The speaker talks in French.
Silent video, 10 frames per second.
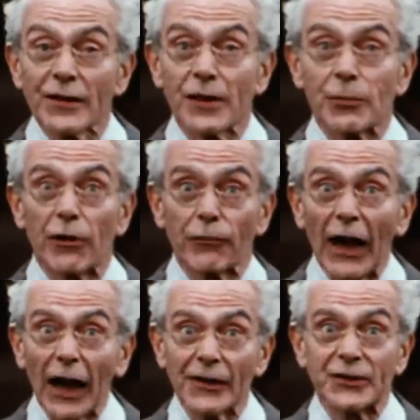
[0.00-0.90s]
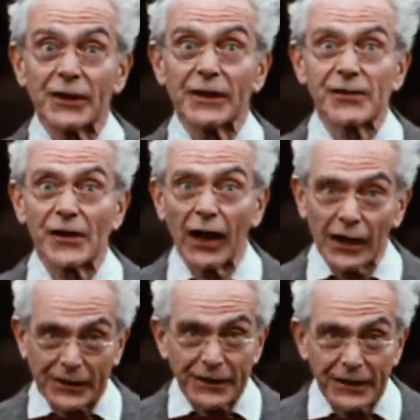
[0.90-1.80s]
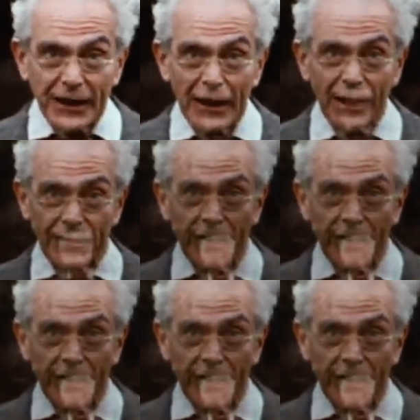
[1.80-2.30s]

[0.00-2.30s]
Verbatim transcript: on a droit à quelques moments d'un sordide